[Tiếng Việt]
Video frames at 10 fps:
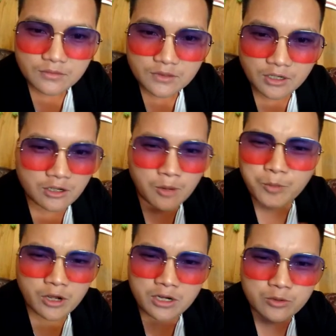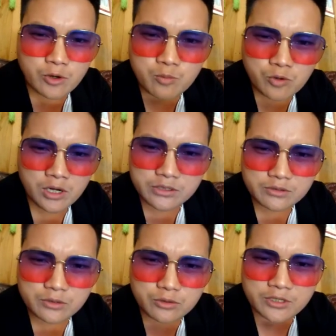Cho nòm lo nó lúa muộn
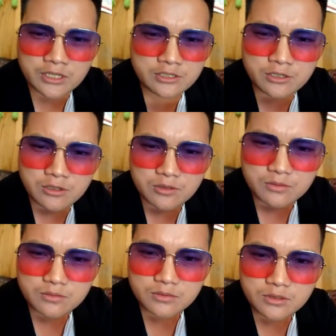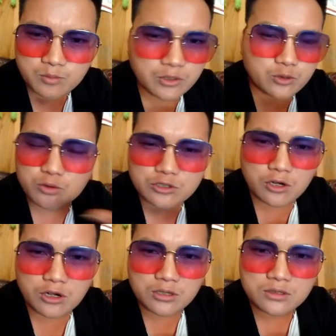tu chính sự Một tu
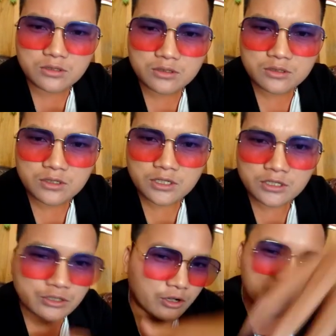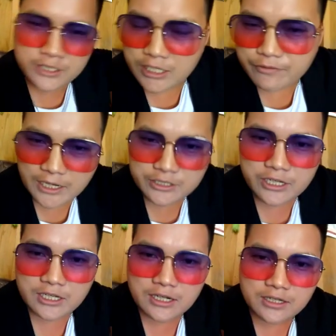trọ nhõi gì vậy
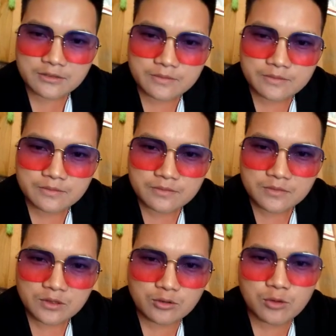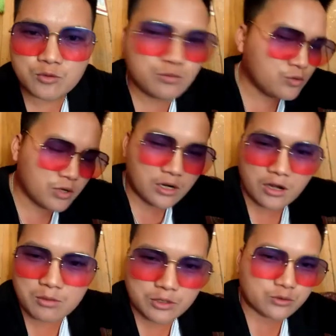chê đấy rồi mù mù lò
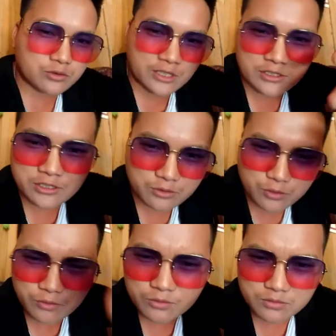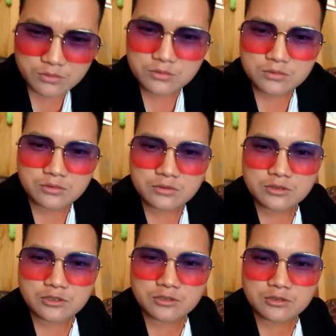lò mua tú chính sự tú
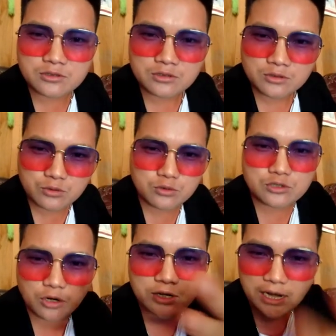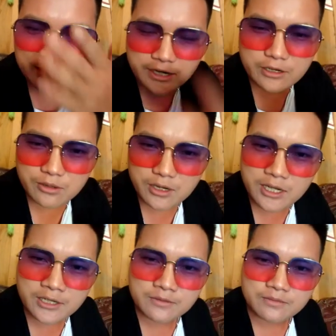tú trò cán rải lua đấy